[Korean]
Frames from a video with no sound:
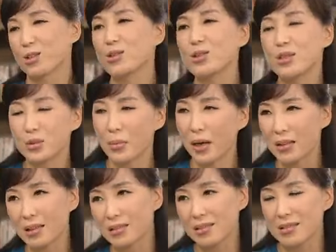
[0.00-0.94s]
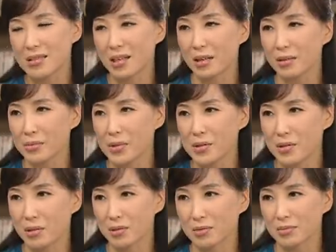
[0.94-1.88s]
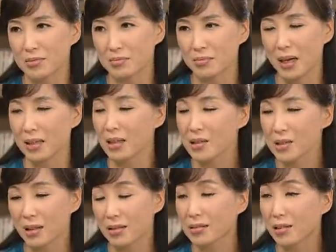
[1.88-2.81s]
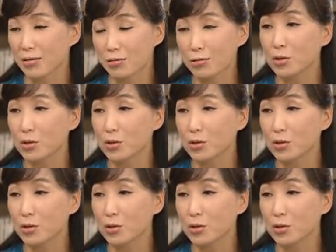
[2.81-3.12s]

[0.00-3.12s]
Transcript: 준우 씨도 만화 그리는 사람이면서 만화 시사에 그렇게